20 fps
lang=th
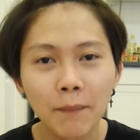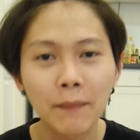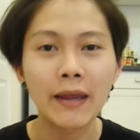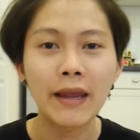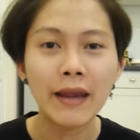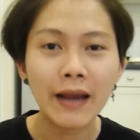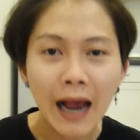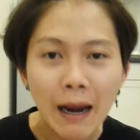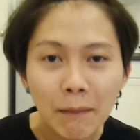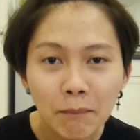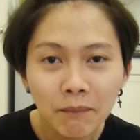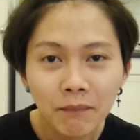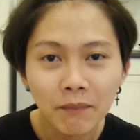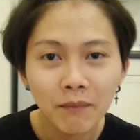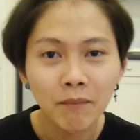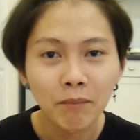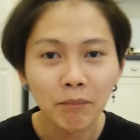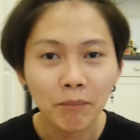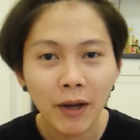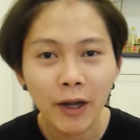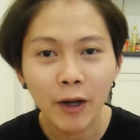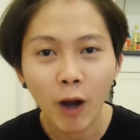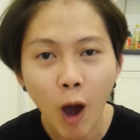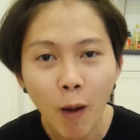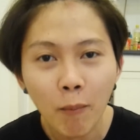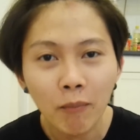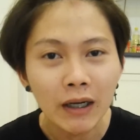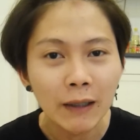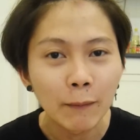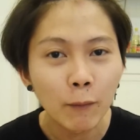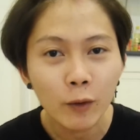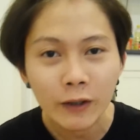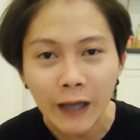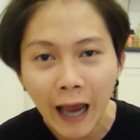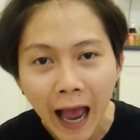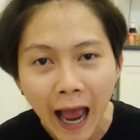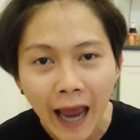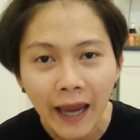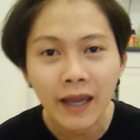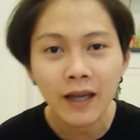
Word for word: พี่ครับเป็นทอมหรือผู้ชาย